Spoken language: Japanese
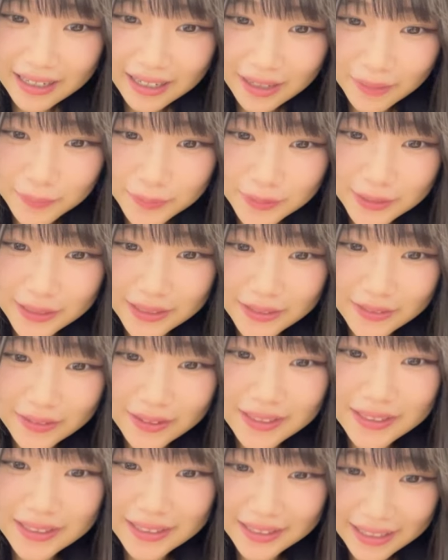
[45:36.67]
歌舞伎
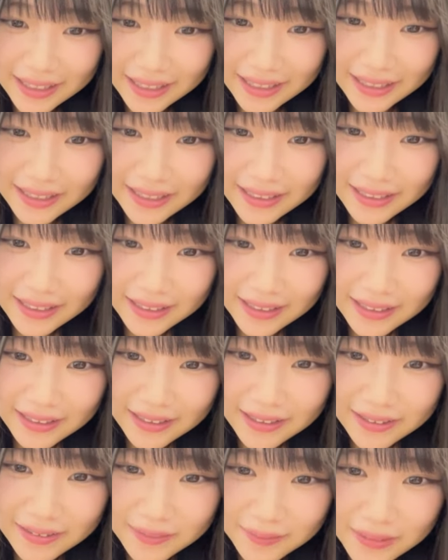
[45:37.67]
の方で
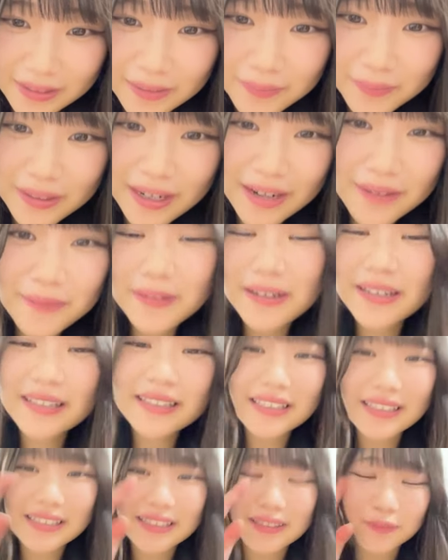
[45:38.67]
まあでも
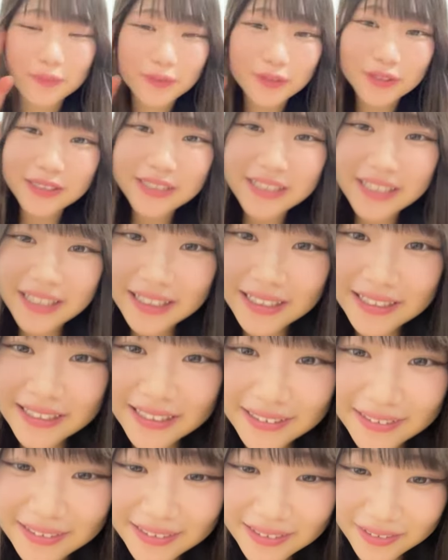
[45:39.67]
ライブランキングも累計
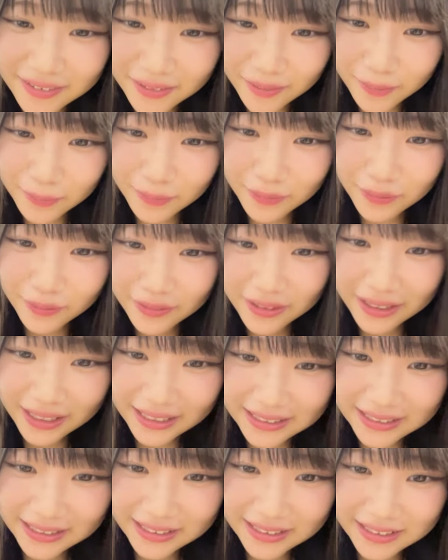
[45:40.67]
ランキングとほぼ同
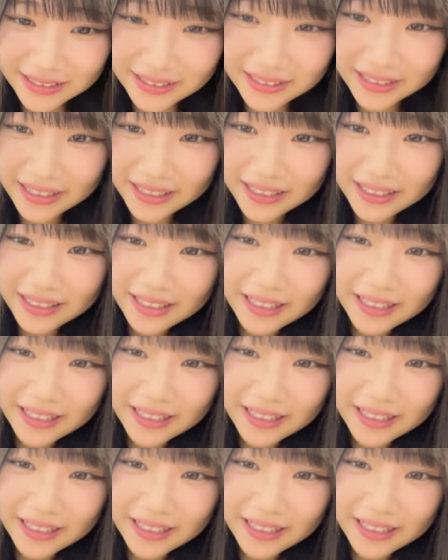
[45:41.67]
じですよね。